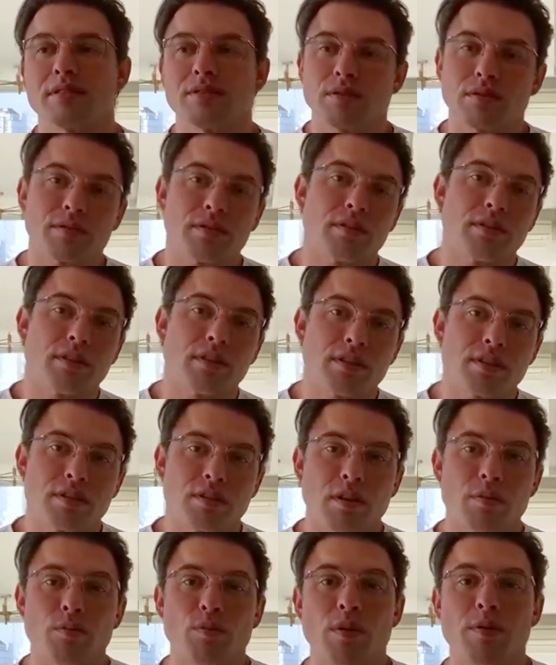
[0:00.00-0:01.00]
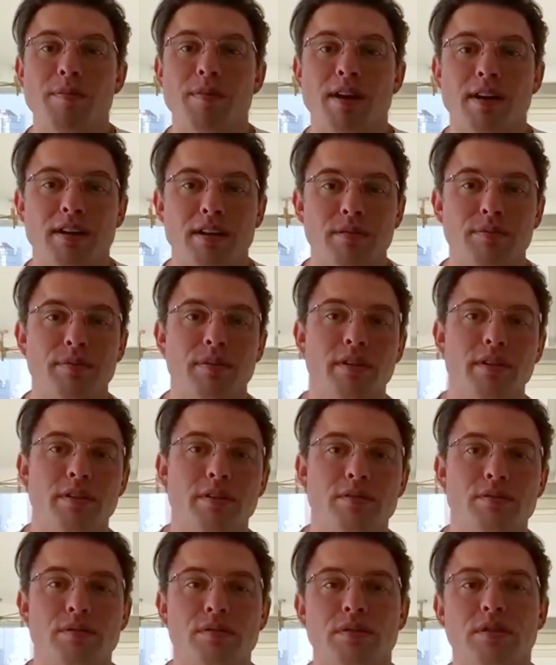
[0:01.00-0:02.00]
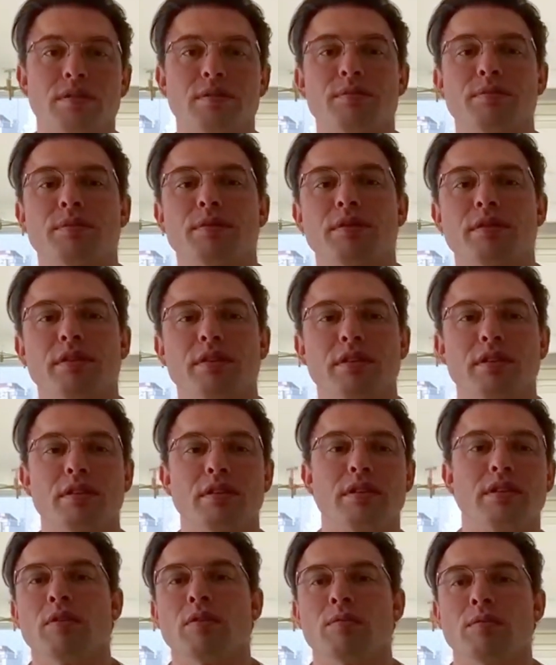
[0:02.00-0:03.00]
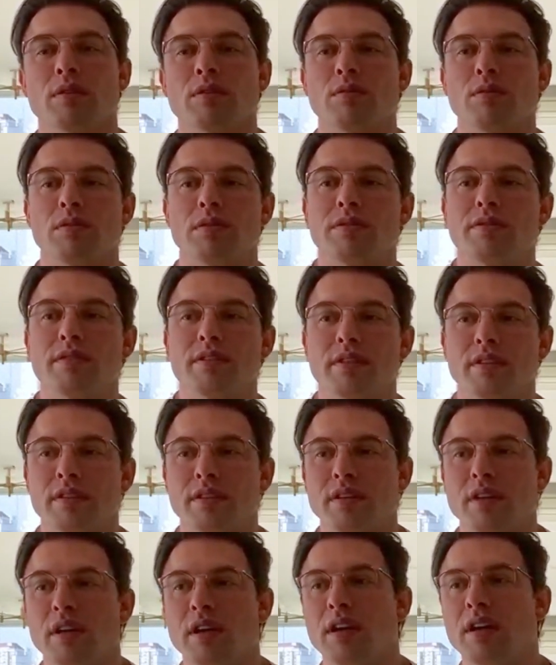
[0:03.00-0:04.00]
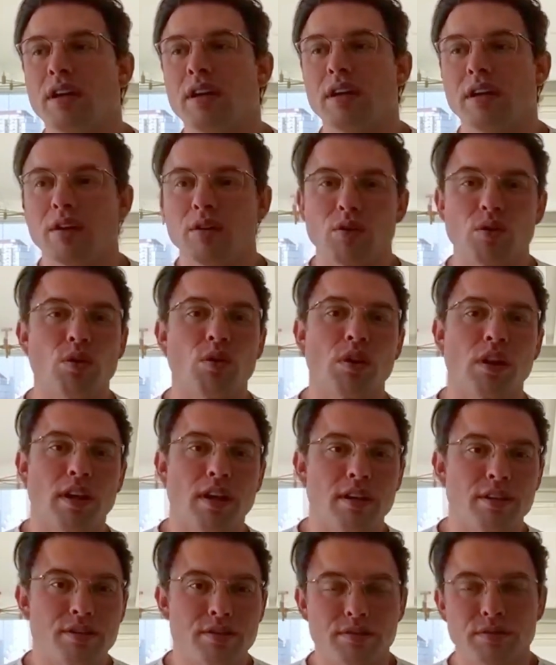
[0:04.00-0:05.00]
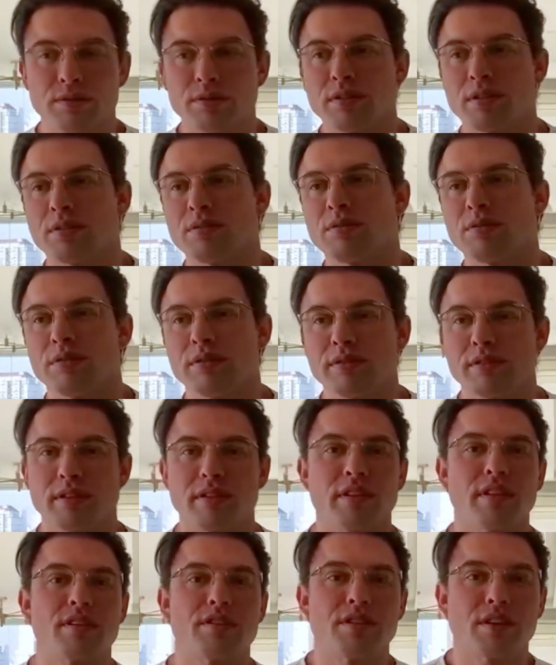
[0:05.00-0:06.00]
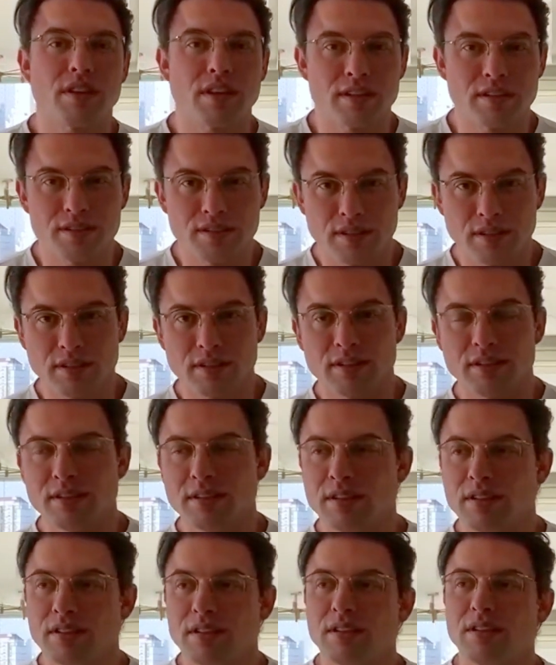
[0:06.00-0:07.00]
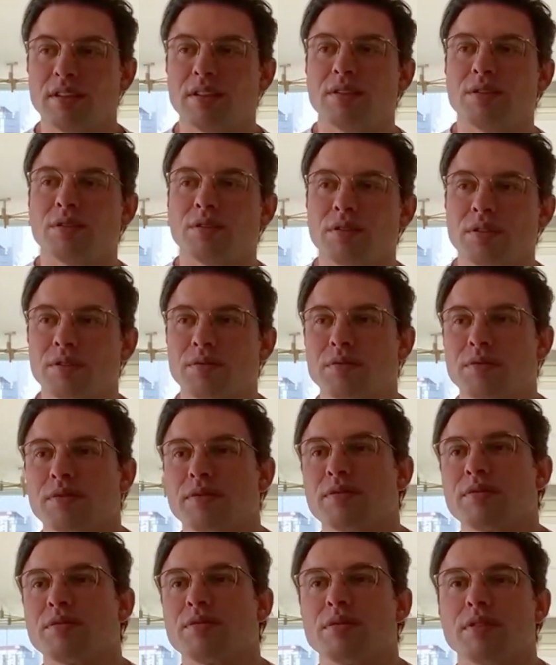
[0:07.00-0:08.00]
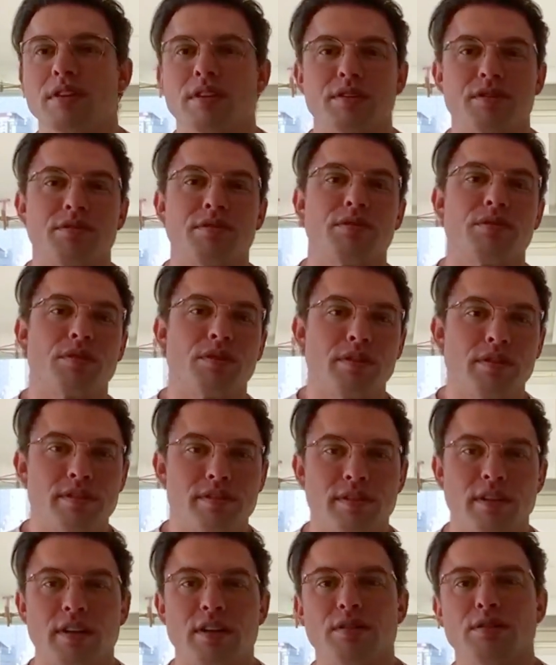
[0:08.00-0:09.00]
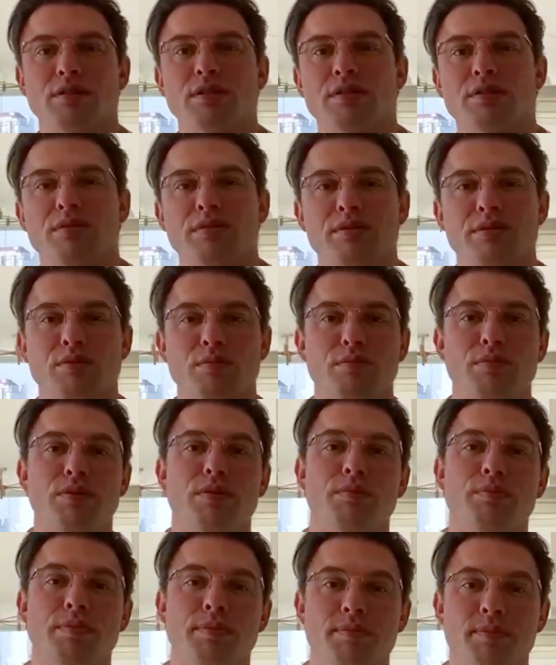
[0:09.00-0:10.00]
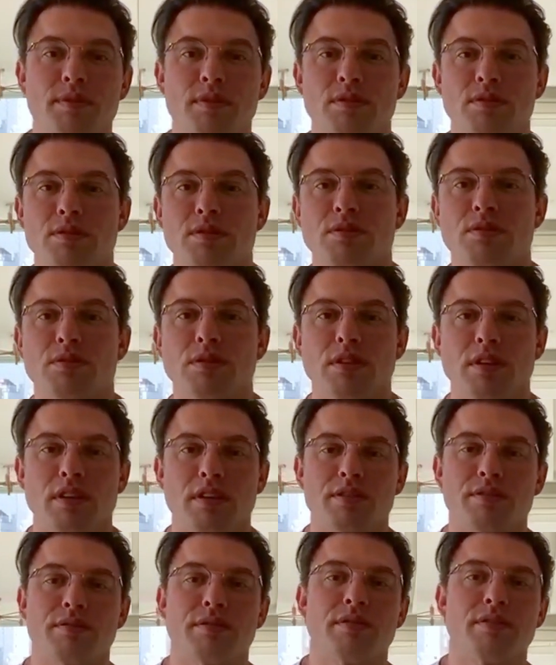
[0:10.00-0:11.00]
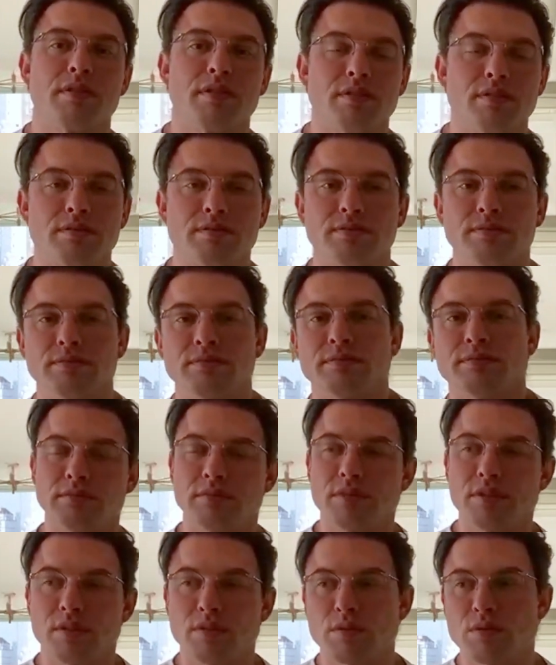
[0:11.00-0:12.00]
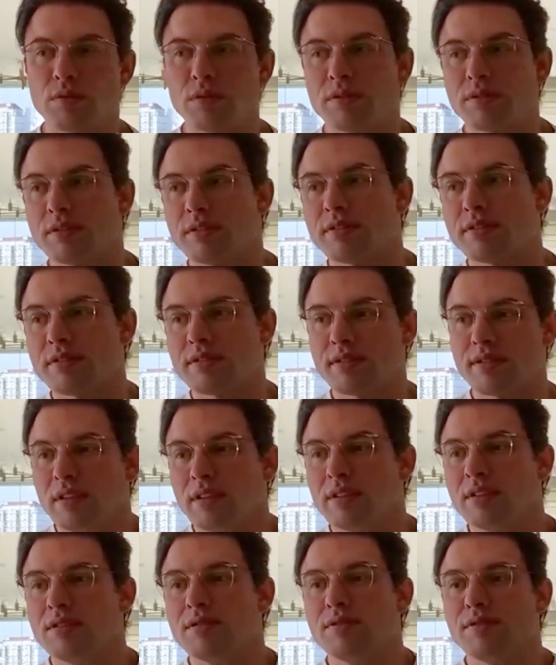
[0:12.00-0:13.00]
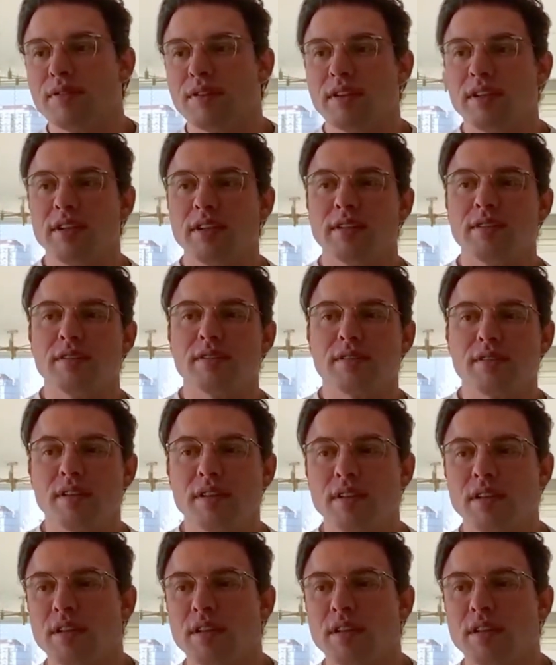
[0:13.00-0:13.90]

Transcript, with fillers: Só que você tem que achar uma boa marca para isso, né, porque uma coisa é o colágeno, outra coisa que é a gelatina, outra coisa é o colágeno hidrolisado, outra coisa é o biopeptídeo de colágeno. Então, são coisas diferentes.